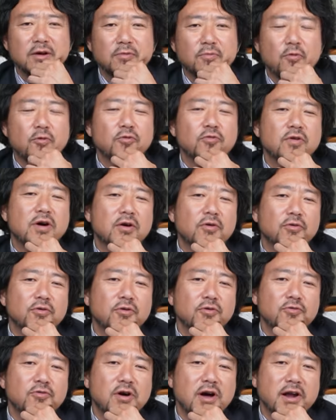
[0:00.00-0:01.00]
僕はこ
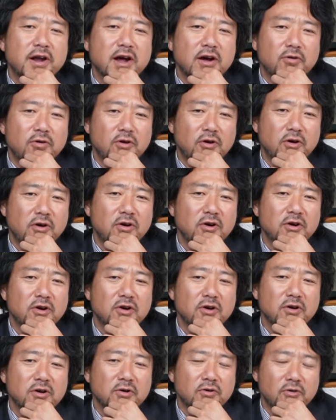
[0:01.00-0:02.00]
のグアナコ
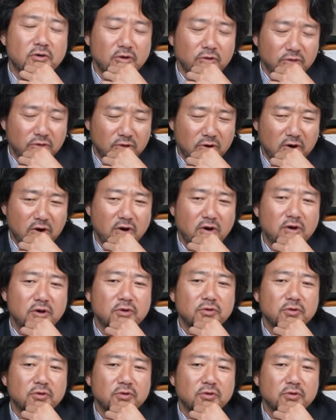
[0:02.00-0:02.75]
紺の